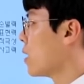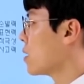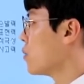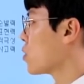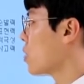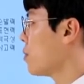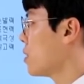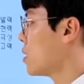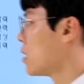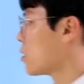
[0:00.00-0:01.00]
개인금융
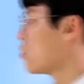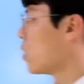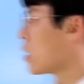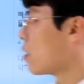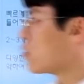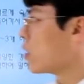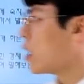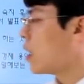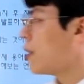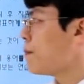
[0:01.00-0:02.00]
서비스 직군의
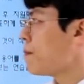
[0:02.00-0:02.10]
경우에